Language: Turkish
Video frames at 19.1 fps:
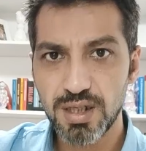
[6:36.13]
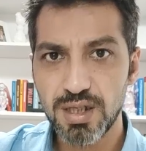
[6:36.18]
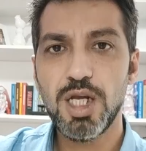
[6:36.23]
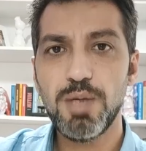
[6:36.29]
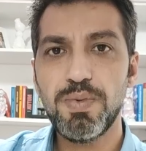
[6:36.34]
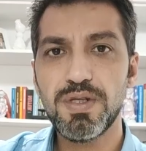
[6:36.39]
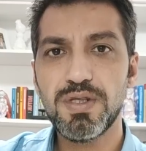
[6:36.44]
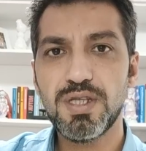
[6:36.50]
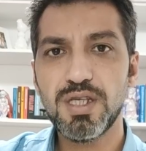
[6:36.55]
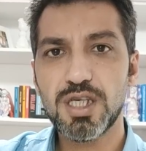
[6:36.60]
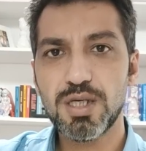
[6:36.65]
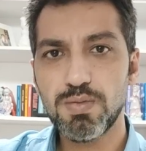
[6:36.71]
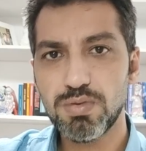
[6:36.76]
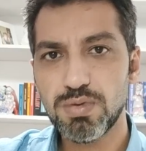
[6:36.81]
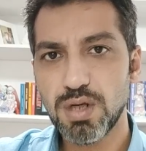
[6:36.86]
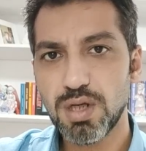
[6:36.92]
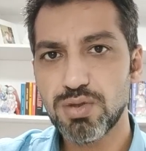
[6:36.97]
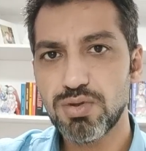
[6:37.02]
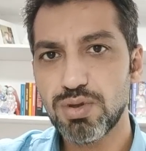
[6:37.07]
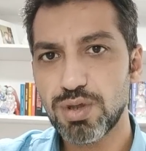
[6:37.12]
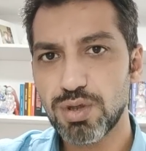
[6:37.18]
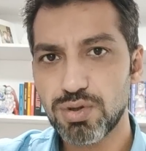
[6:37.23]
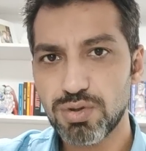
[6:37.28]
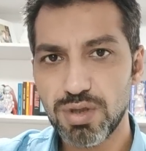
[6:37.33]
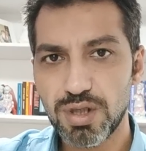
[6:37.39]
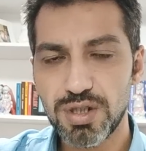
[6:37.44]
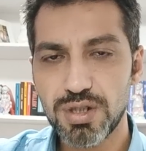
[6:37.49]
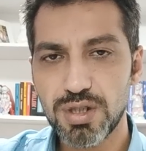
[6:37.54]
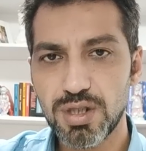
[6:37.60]
Elbette ki bundan sonraki
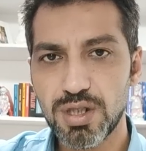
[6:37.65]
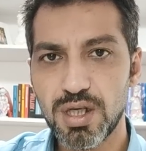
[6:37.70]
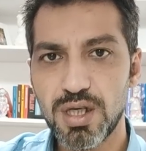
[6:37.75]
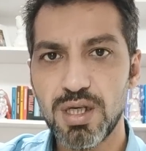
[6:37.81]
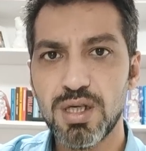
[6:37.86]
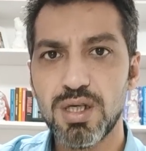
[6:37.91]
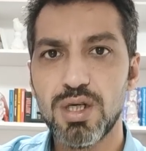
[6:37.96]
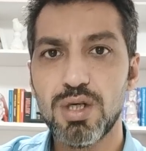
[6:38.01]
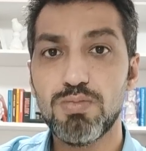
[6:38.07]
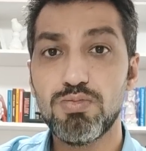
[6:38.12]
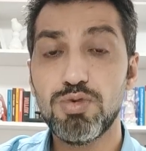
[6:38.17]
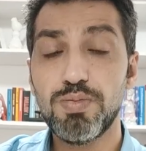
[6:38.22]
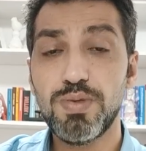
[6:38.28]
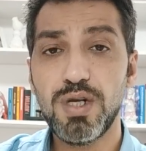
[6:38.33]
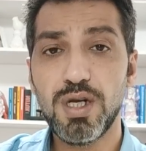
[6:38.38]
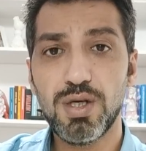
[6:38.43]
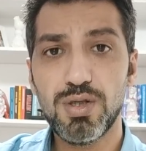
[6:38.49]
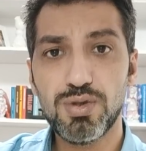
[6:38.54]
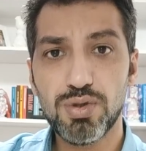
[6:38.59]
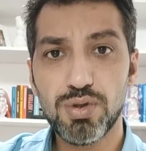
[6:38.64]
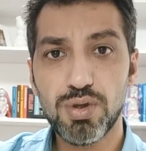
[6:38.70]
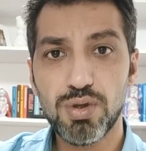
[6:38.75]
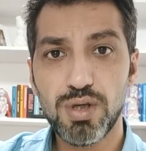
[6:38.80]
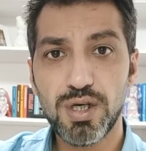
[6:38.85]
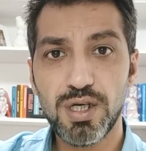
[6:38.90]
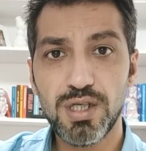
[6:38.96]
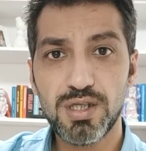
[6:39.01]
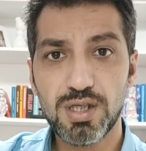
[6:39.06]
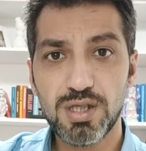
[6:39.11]
süreçte de bu
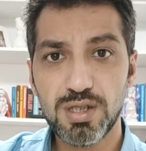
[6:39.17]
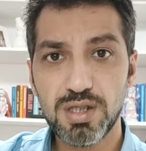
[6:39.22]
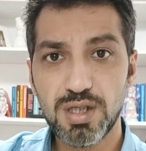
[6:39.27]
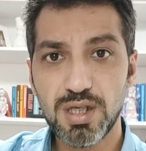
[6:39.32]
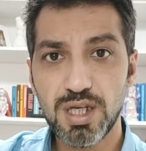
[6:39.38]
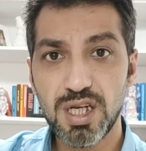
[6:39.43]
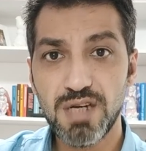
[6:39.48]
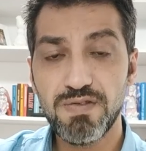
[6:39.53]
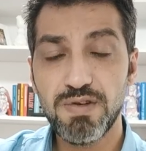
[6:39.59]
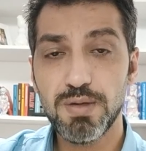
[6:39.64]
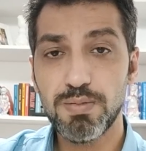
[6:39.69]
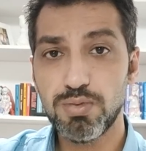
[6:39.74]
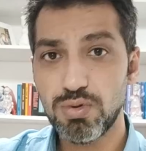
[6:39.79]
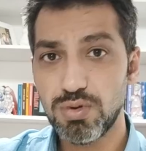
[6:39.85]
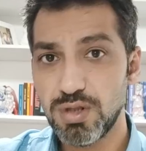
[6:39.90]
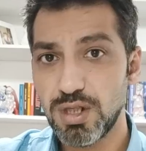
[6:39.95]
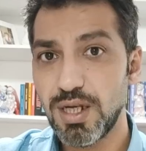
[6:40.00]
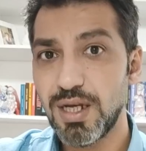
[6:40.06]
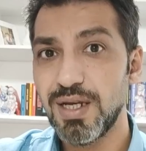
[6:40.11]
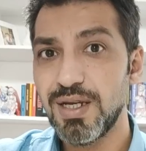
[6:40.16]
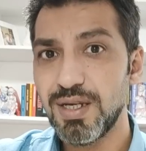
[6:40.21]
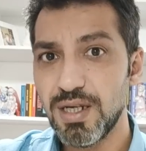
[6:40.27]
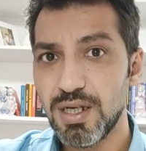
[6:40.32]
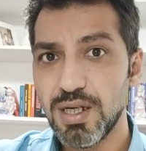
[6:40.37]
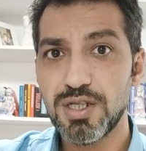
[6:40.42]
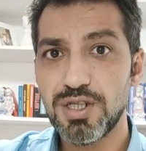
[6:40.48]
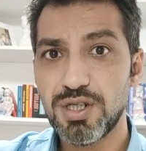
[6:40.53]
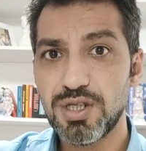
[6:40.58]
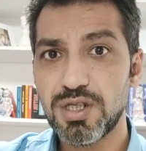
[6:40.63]
bilanço etkisiyle ve bunun da
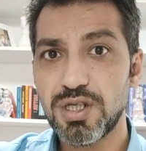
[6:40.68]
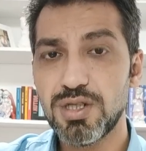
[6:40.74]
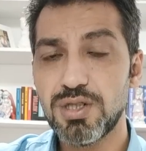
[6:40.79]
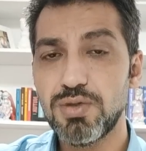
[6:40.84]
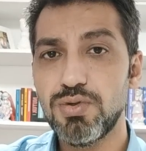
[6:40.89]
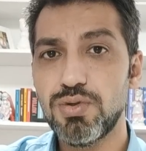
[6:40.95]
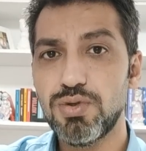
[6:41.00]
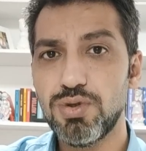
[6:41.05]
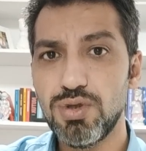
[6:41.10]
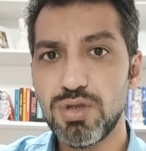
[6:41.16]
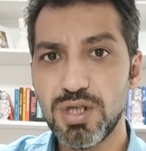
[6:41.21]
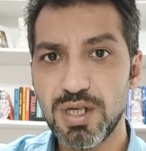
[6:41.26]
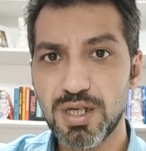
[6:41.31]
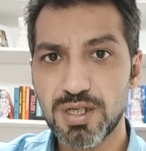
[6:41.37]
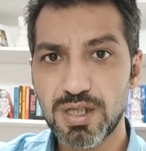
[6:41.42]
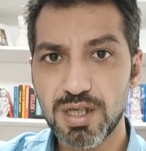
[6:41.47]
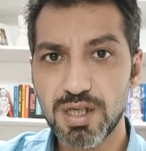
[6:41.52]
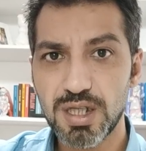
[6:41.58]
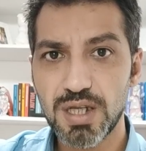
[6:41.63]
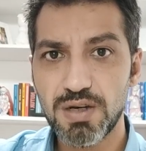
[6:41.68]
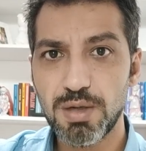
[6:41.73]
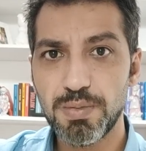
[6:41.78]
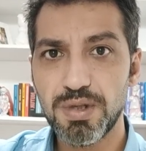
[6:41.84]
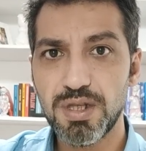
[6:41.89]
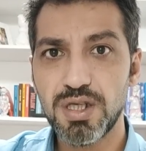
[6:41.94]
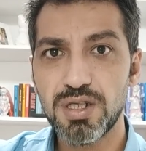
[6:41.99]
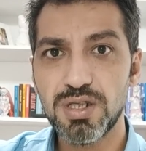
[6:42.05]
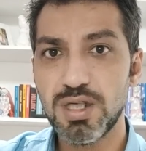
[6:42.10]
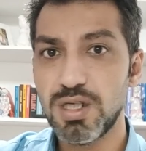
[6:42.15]
açıkçası 3. çeyrekte de devam
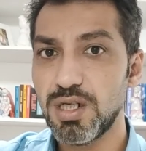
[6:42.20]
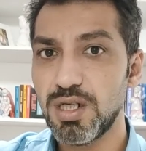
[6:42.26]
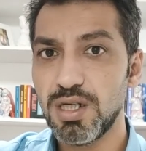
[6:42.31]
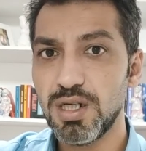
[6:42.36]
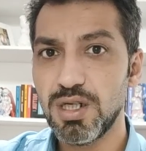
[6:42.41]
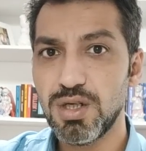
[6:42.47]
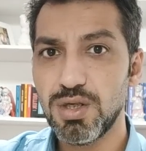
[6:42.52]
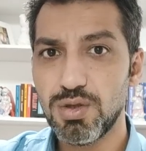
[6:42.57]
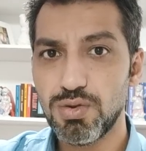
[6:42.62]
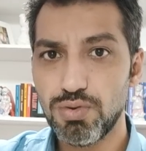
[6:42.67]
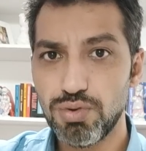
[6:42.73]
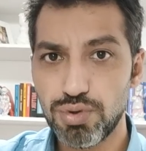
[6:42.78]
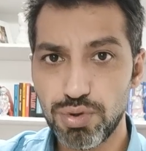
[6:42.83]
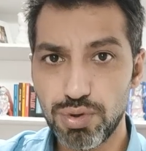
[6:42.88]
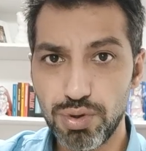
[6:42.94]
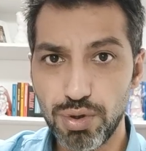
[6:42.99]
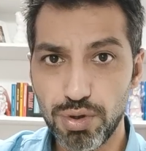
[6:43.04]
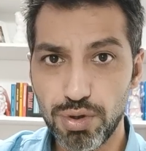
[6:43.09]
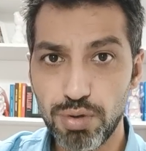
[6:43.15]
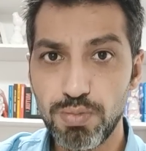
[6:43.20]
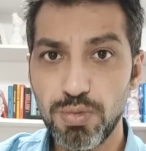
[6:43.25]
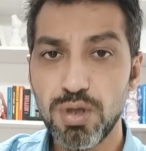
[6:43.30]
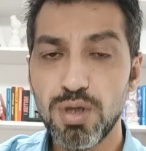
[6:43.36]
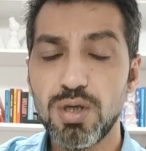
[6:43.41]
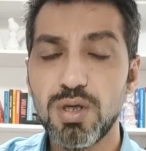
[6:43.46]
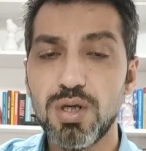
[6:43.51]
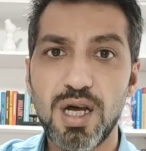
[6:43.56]
edeceğini düşünüyorum.